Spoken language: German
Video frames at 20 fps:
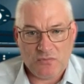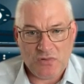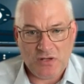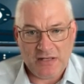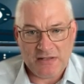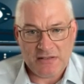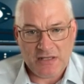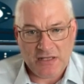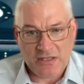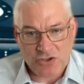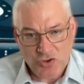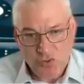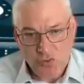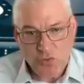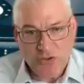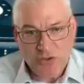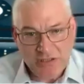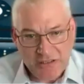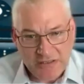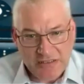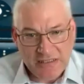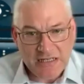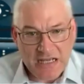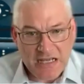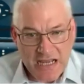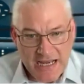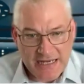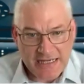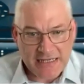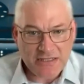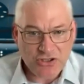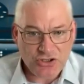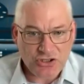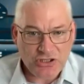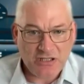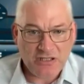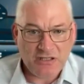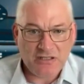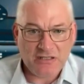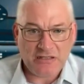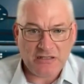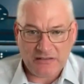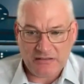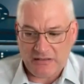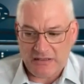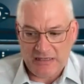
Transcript: Also er tut die Dinge eigenständig,